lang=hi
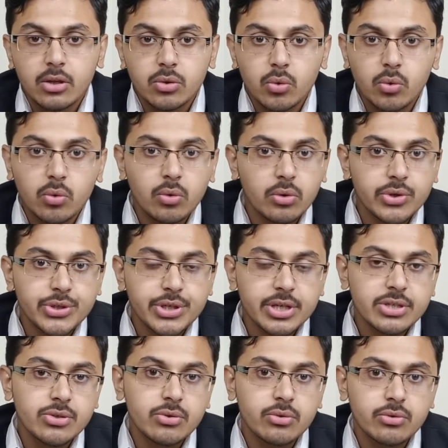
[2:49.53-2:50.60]
तो
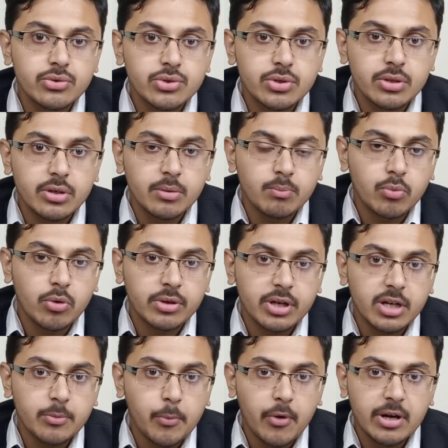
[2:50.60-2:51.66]
ये जो कुछ
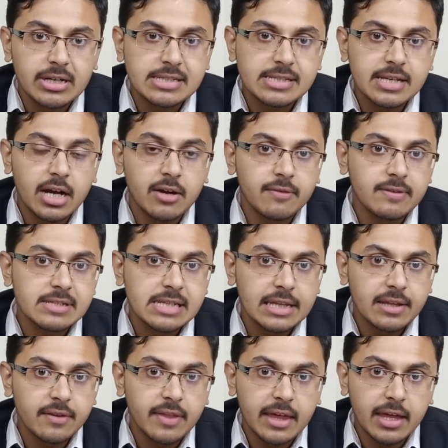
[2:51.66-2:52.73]
इम्पोर्टेंट पॉइंट्स काफ़ी
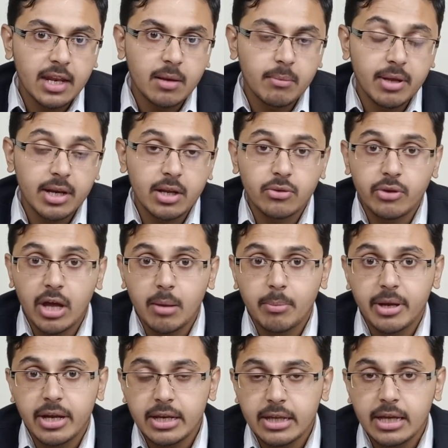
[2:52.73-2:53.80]
ज़्यादा देखने में रहते हैं
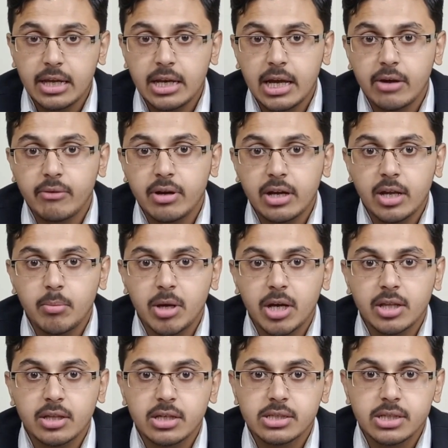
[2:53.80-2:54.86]
आप इनके अलावा अगर
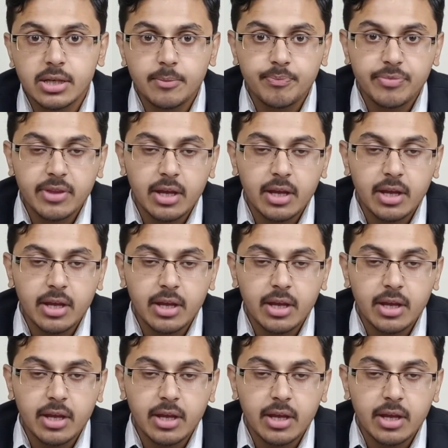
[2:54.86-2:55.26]
बात की जाए